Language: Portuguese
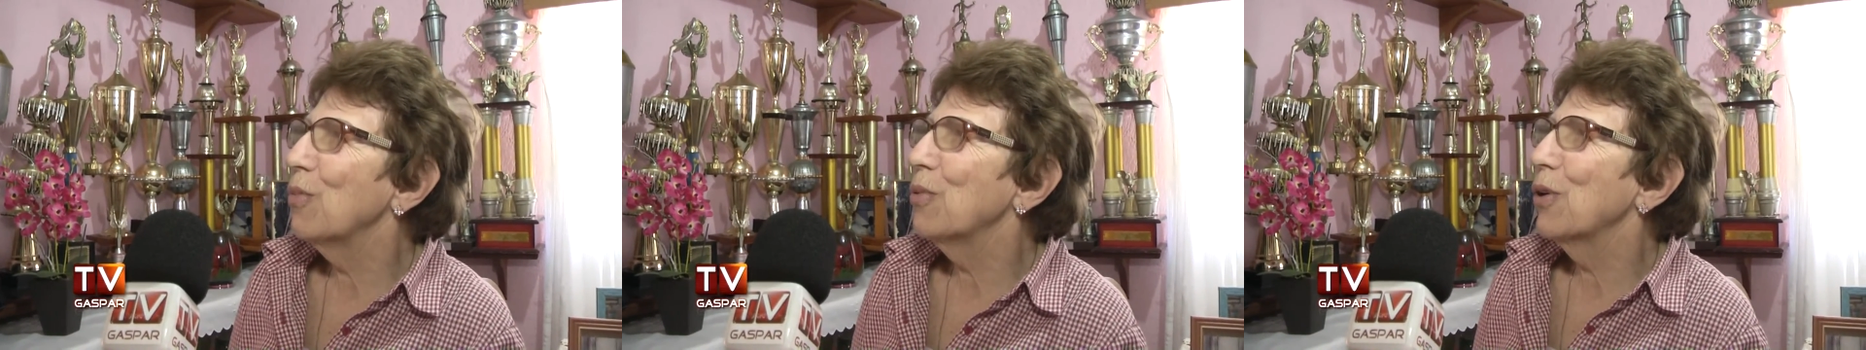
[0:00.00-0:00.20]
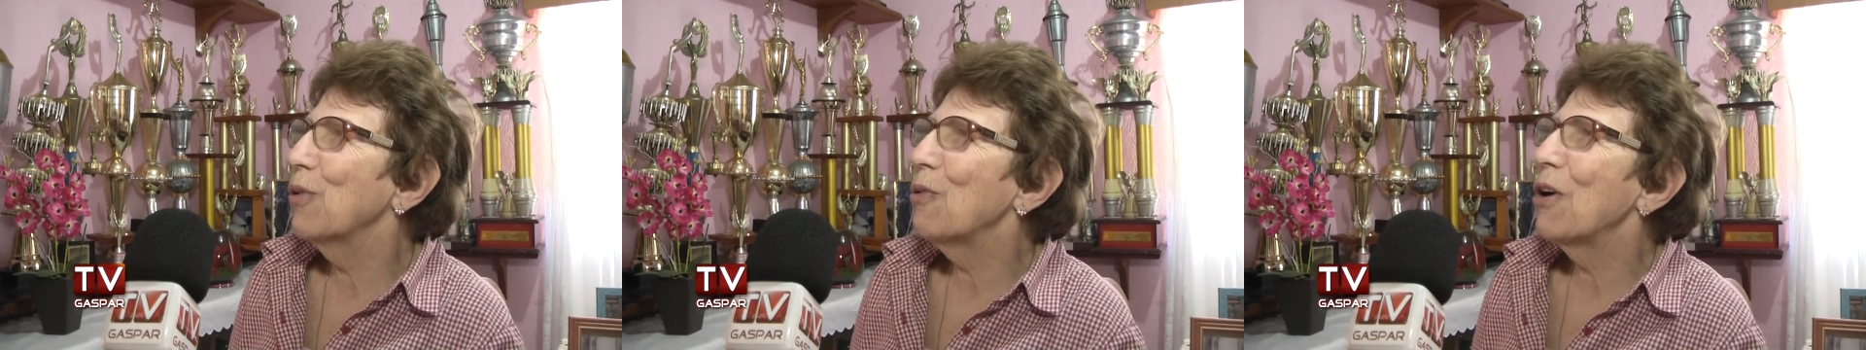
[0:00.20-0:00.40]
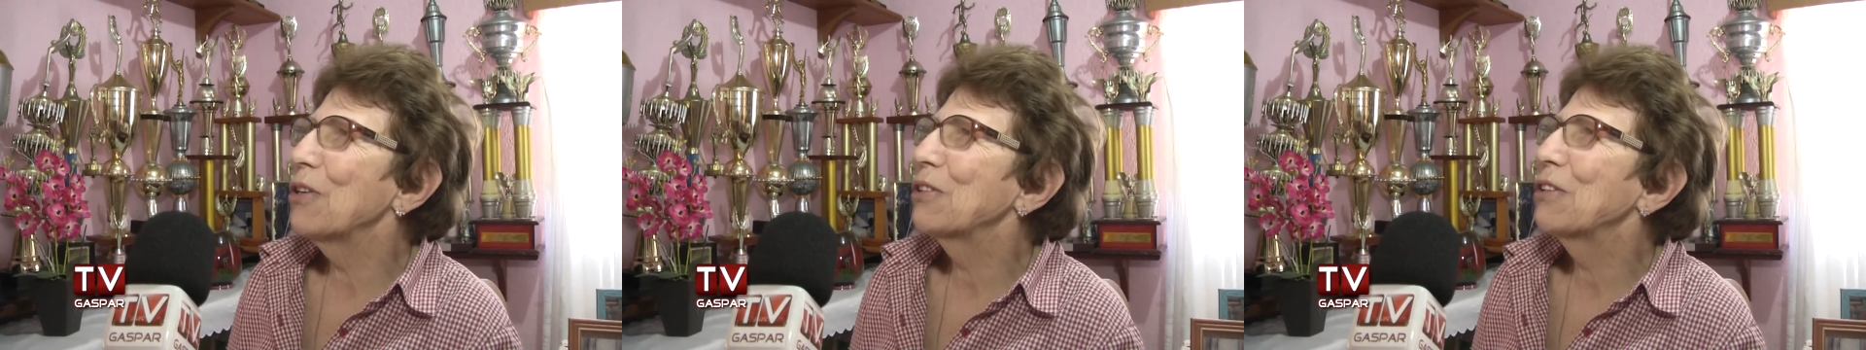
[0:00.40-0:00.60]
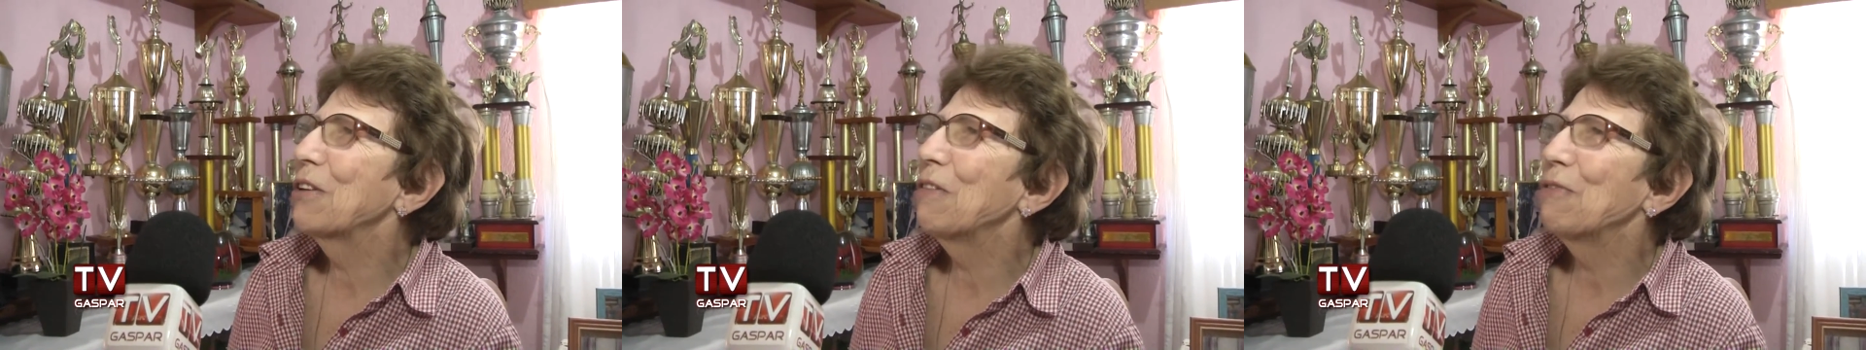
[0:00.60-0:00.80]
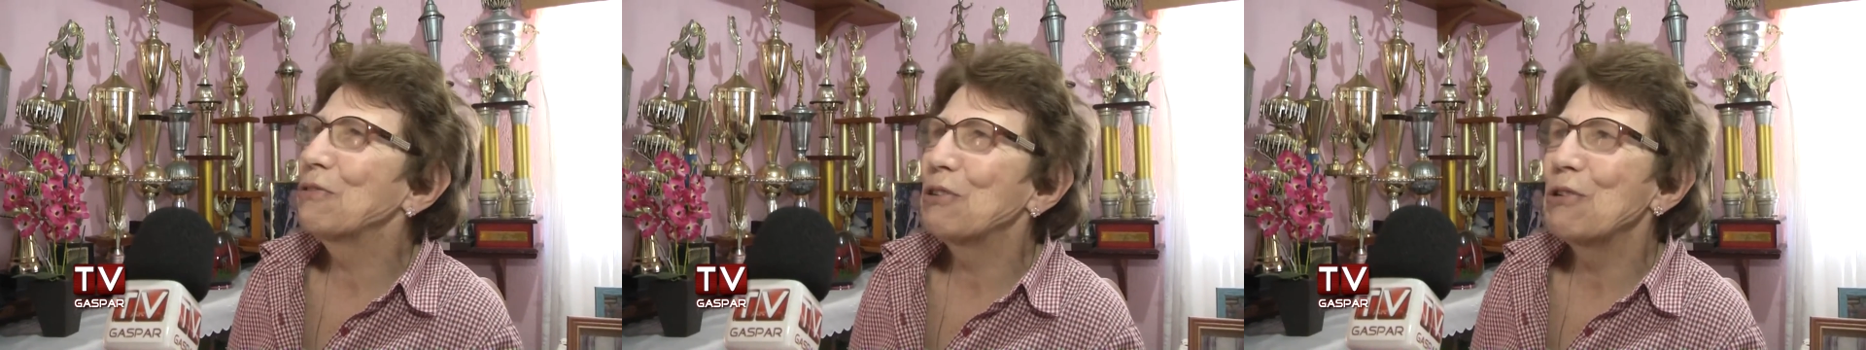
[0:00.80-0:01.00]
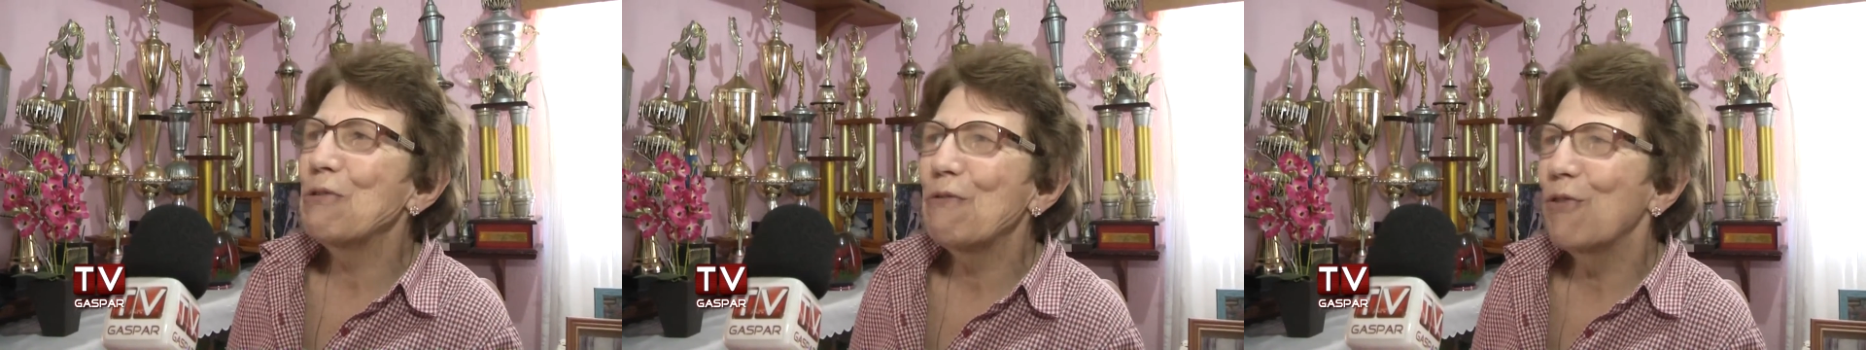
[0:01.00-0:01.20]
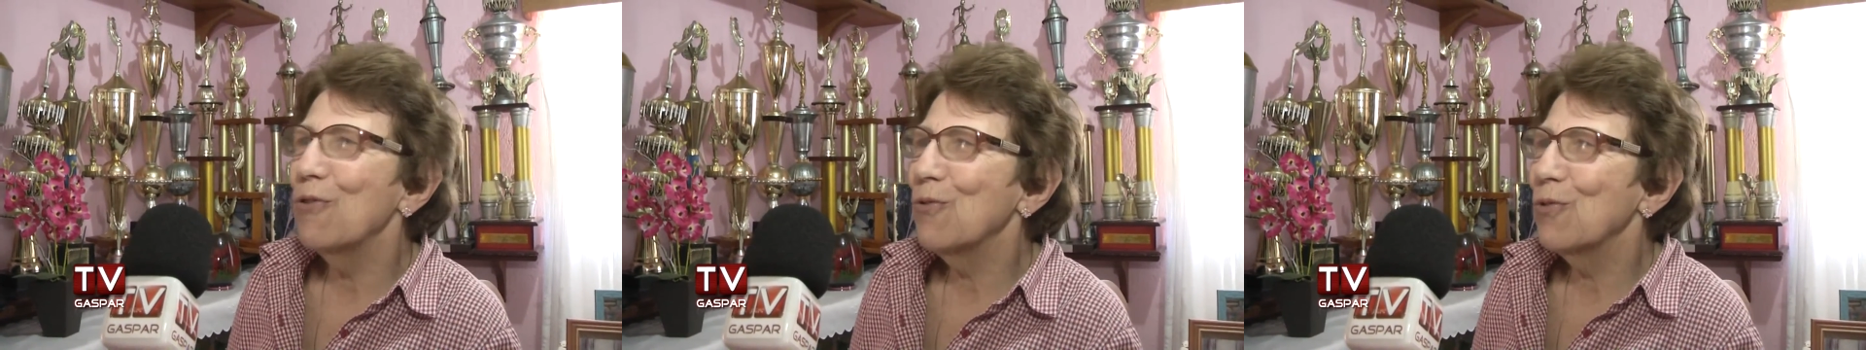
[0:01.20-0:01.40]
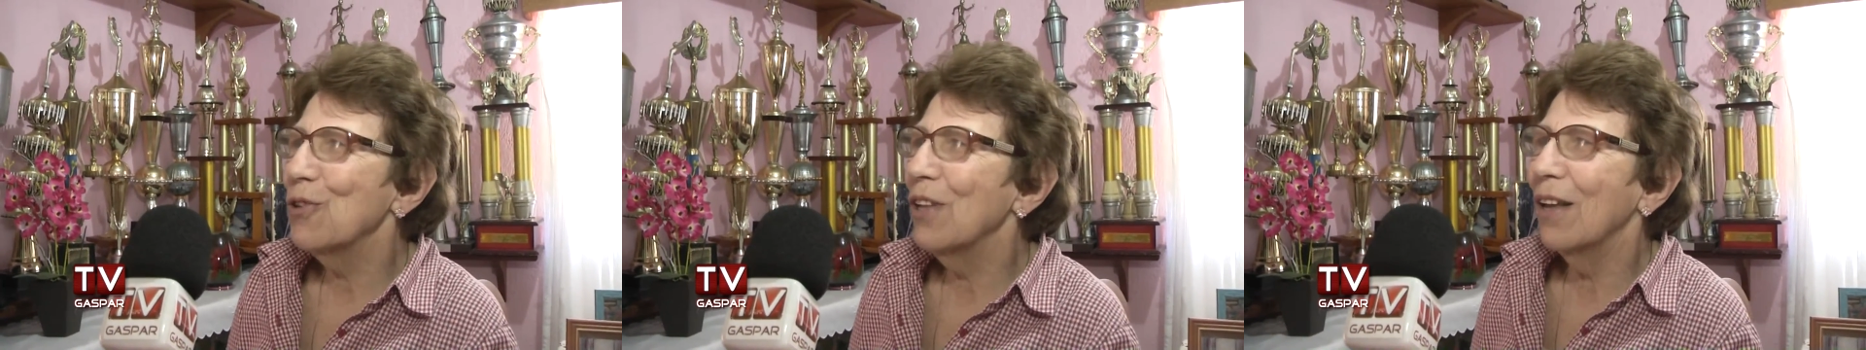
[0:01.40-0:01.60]
porque eu acho que vocês não
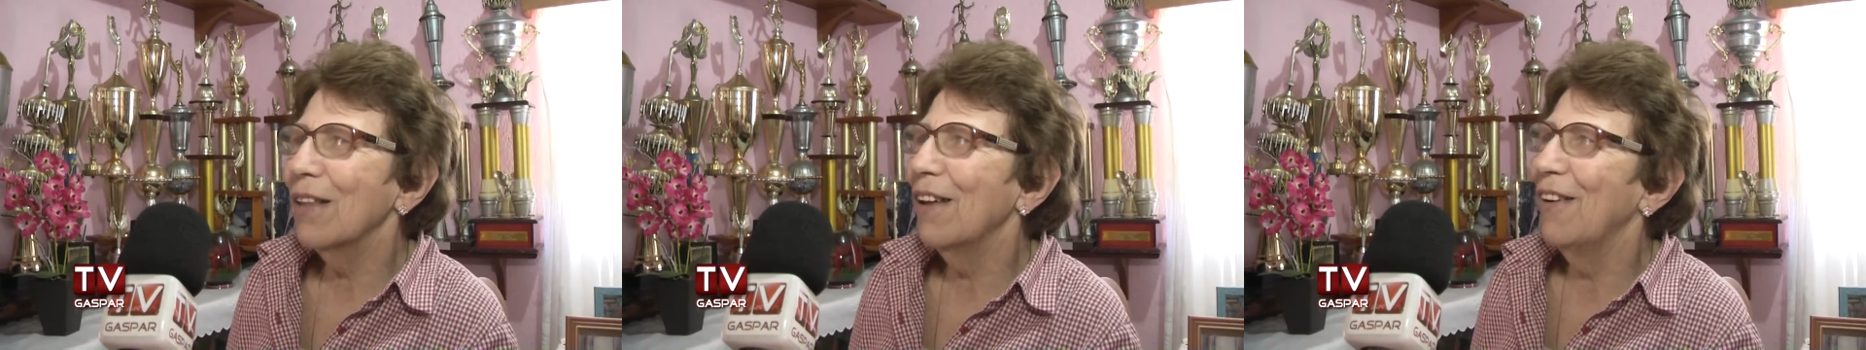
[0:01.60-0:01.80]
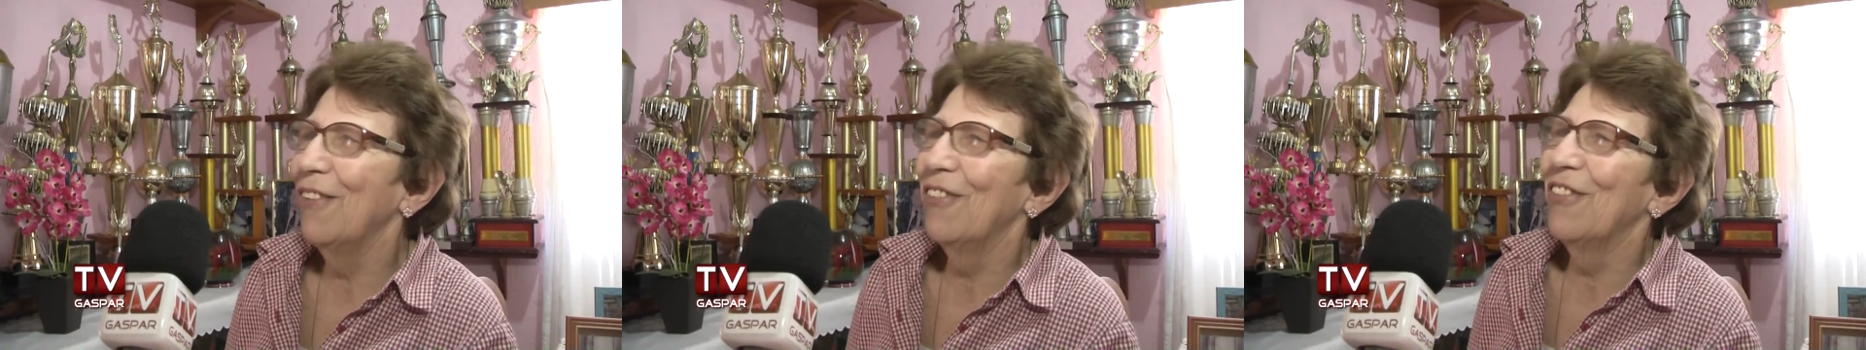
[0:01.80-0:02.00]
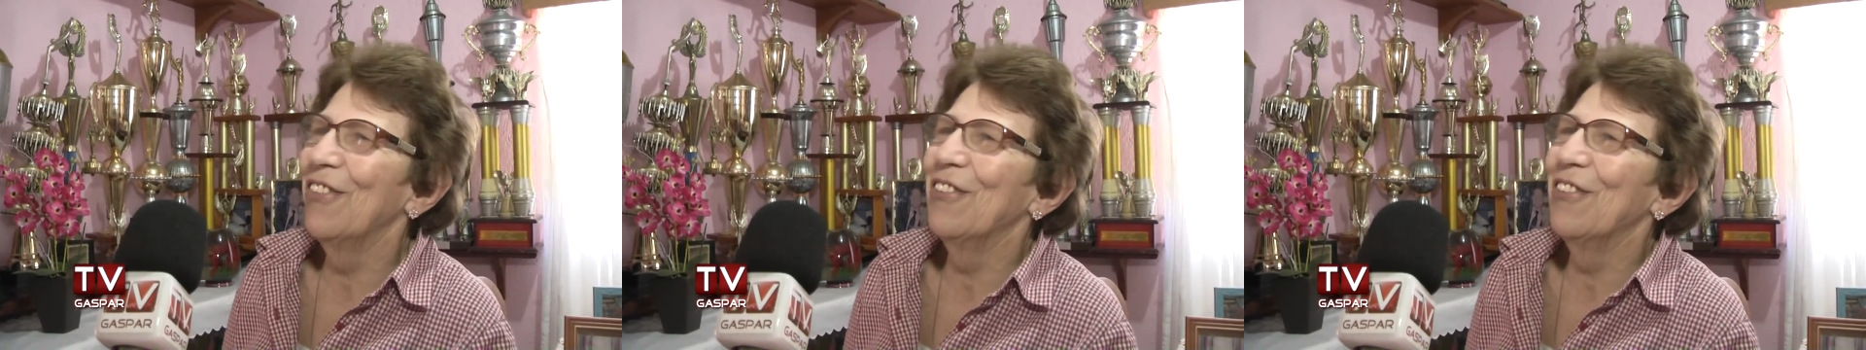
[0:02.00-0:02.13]
vão cuidar, não.